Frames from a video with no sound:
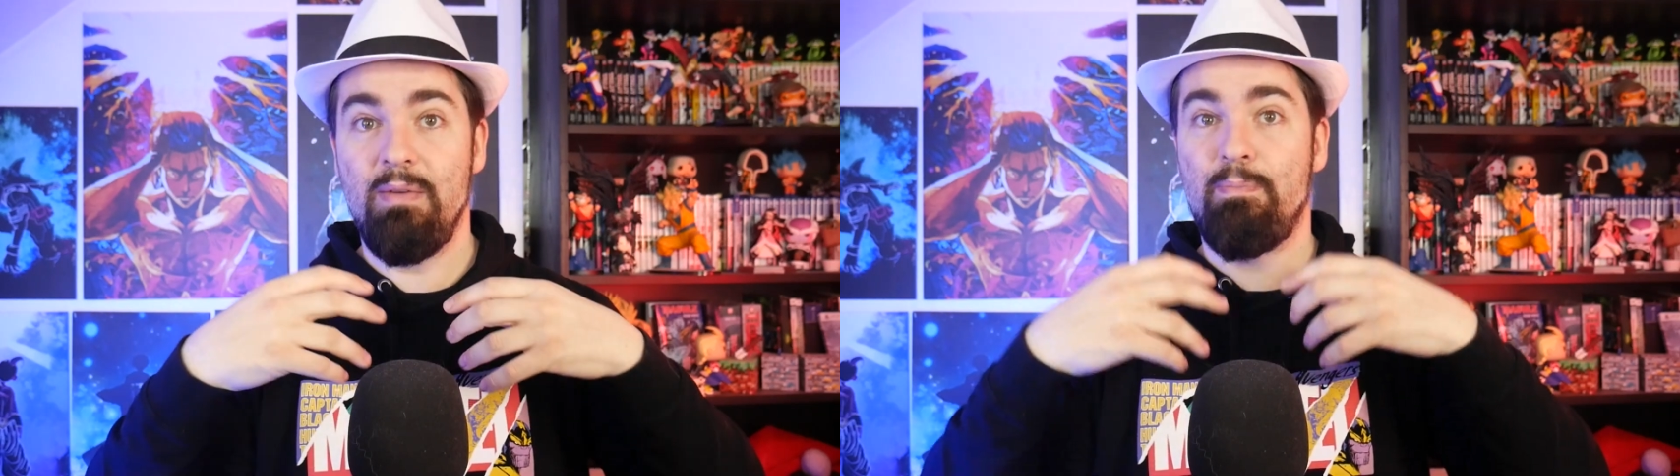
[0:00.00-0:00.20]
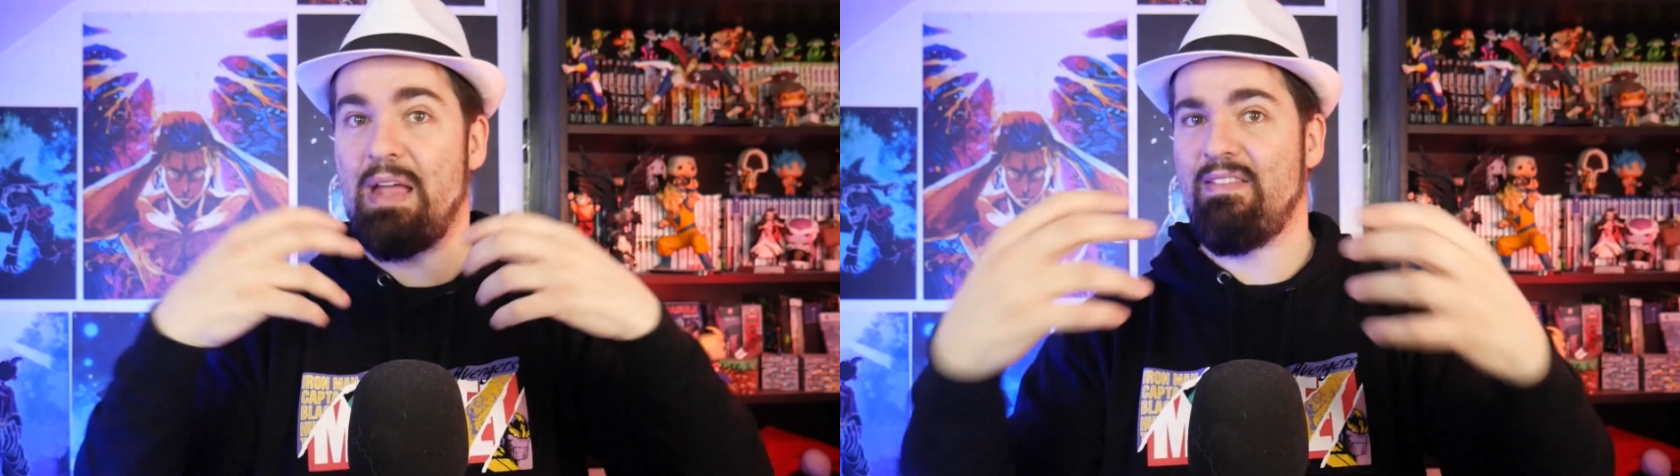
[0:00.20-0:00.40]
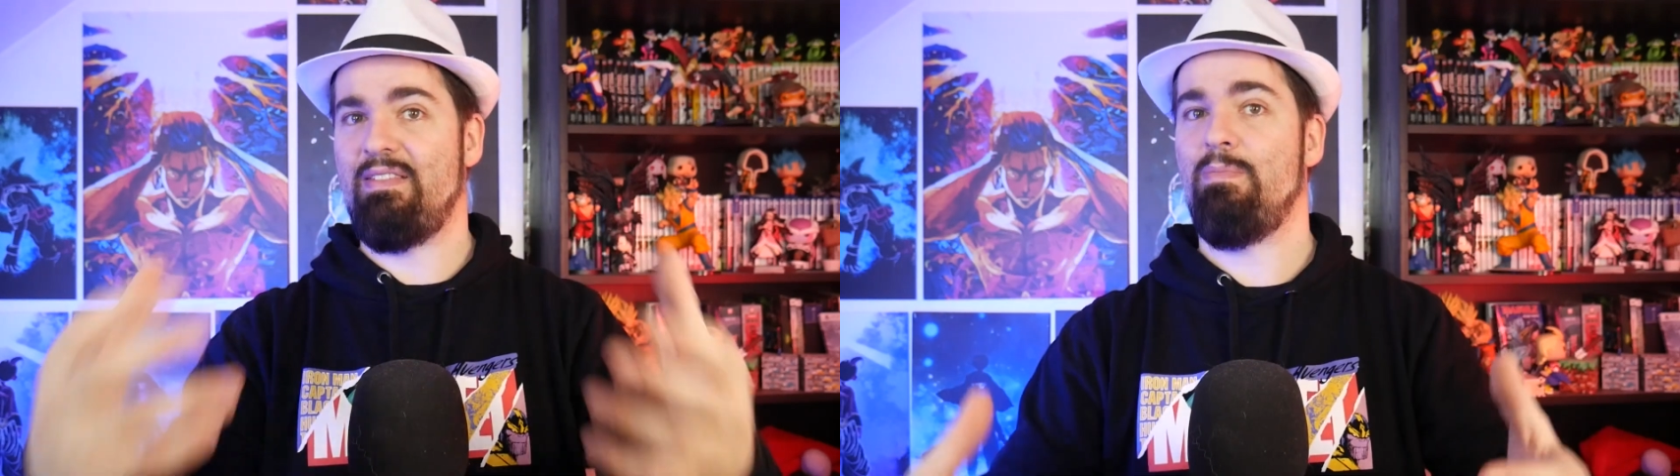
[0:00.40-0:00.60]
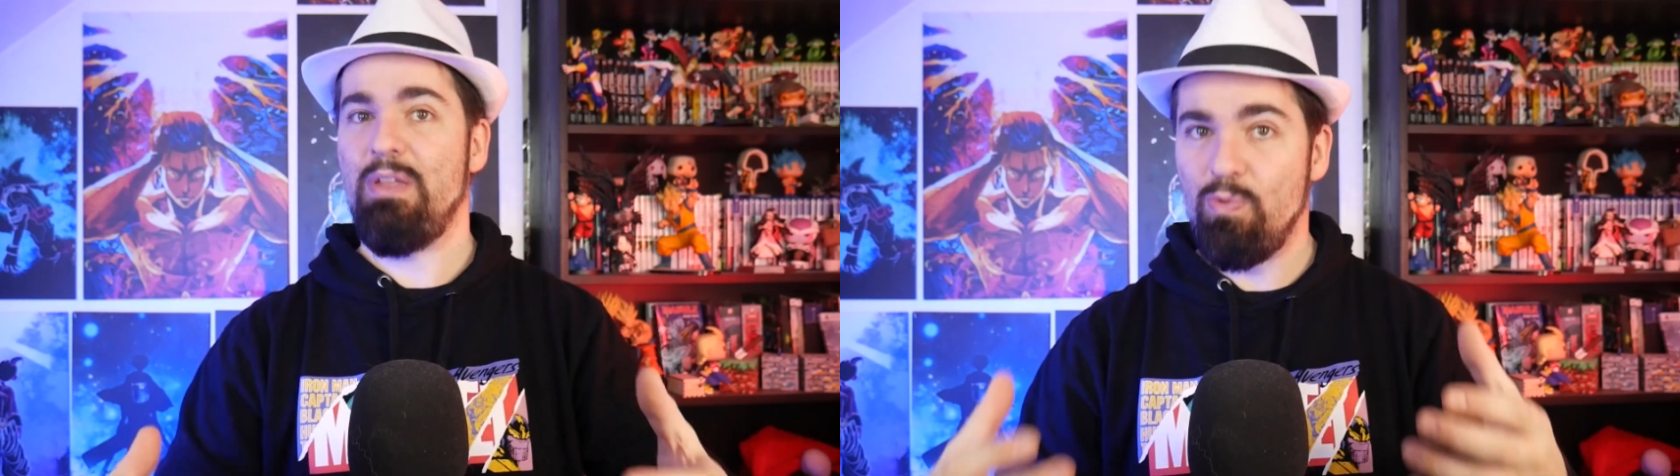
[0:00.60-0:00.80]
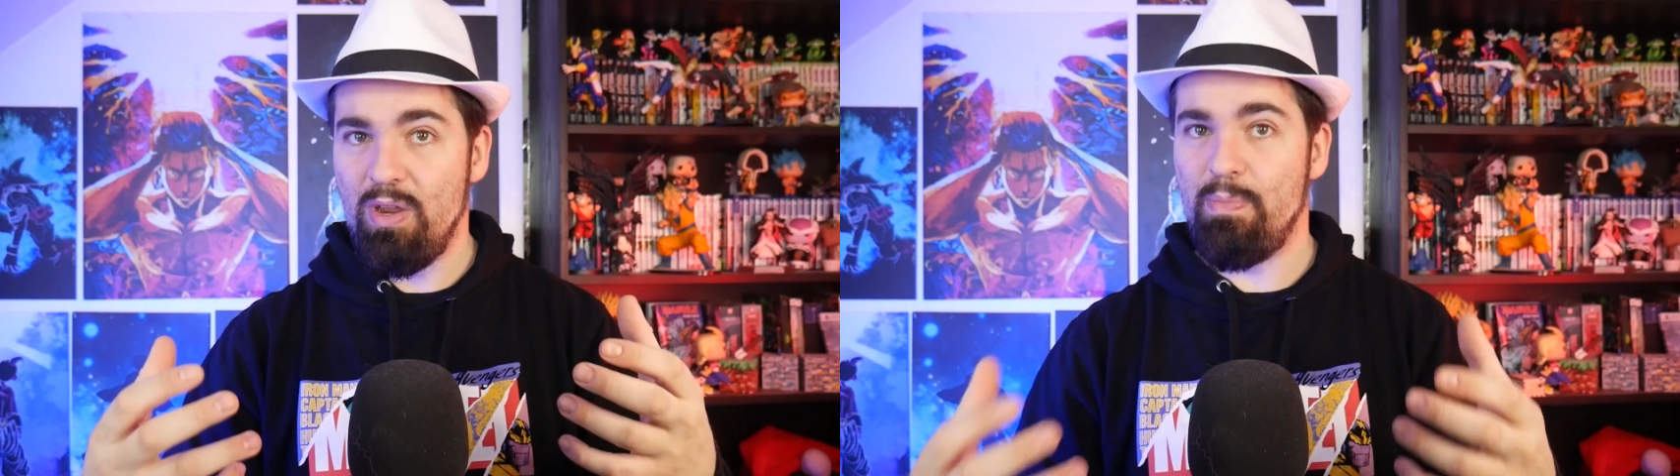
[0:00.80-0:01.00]

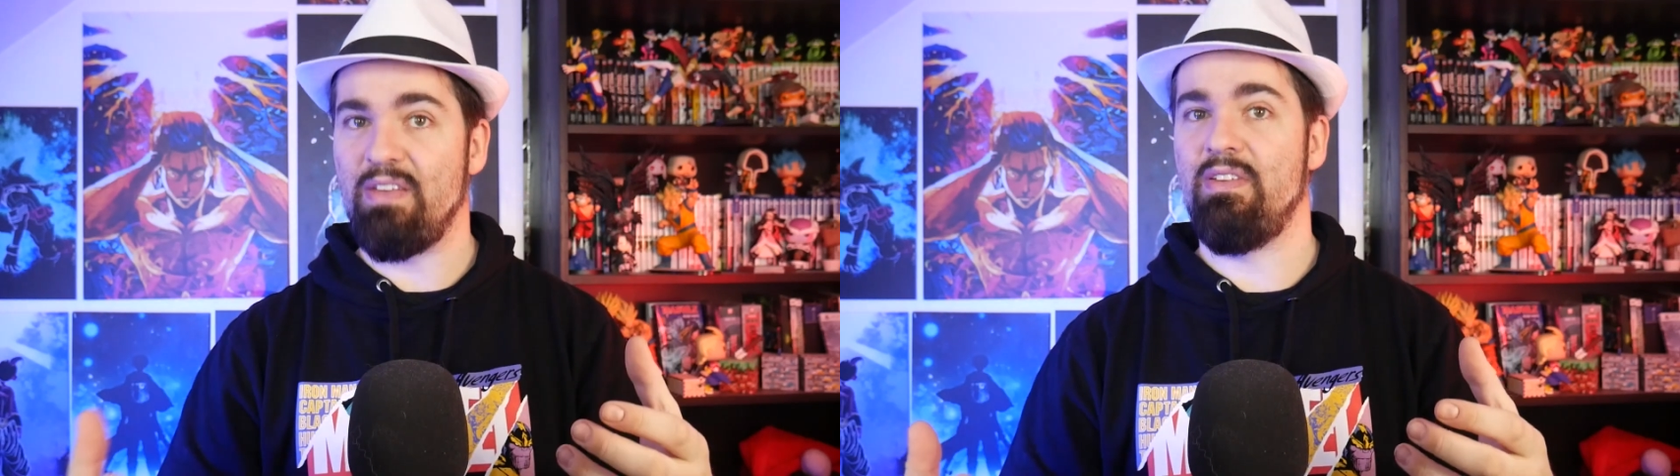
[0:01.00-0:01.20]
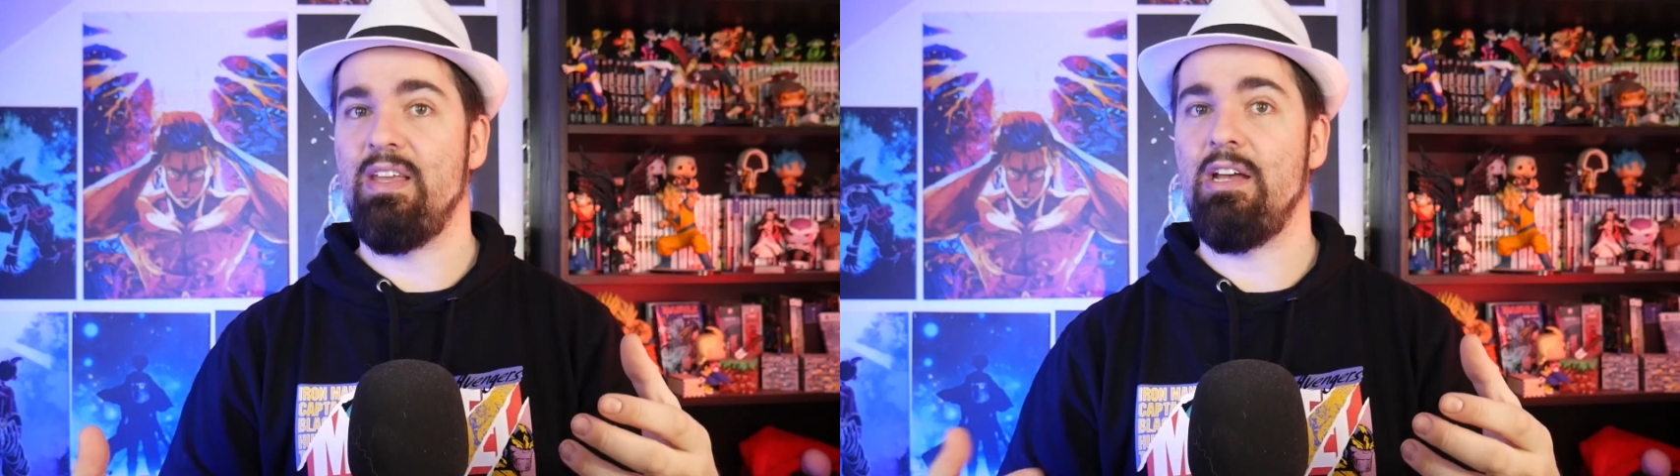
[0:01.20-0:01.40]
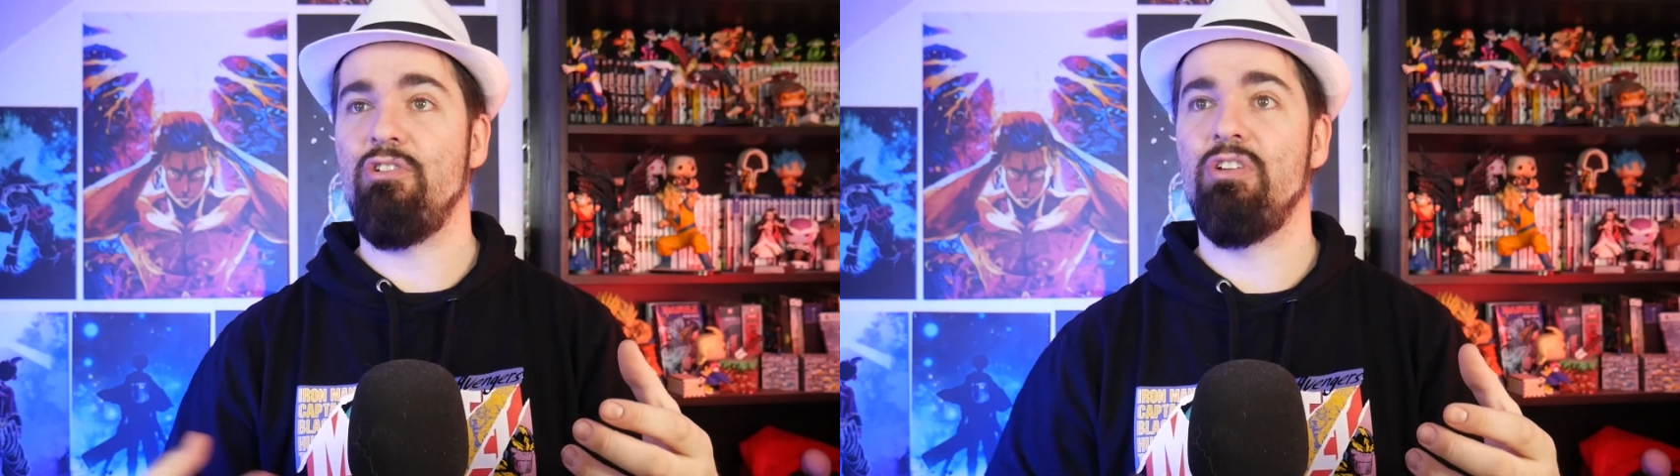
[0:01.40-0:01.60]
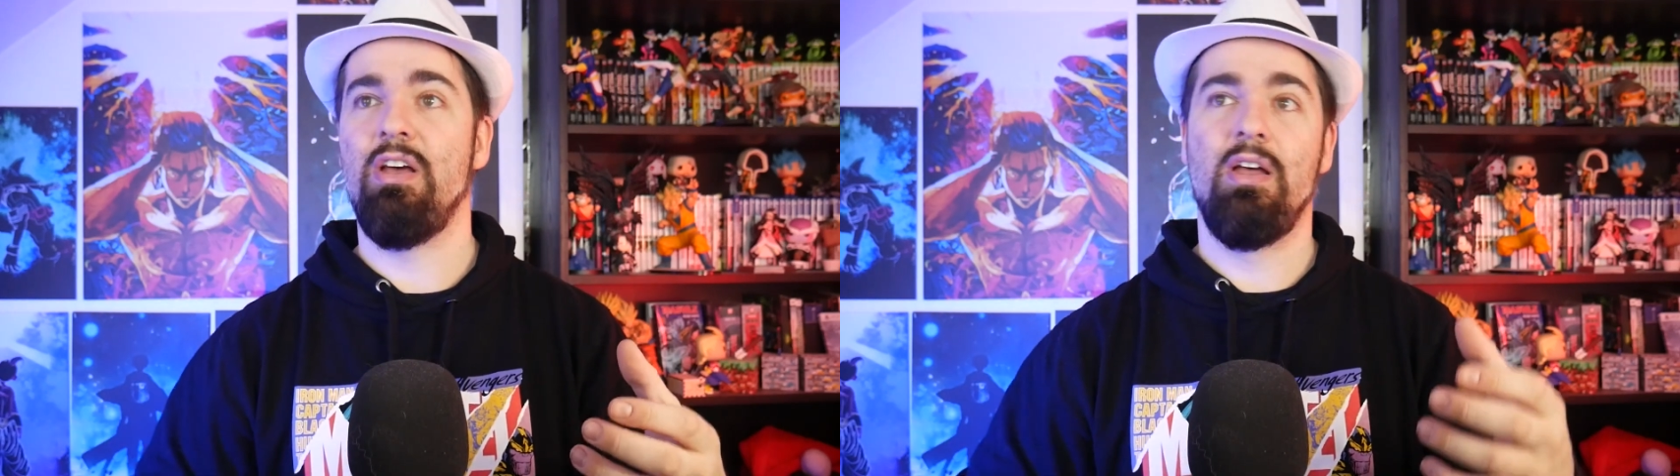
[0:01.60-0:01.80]
participer tous les personnages,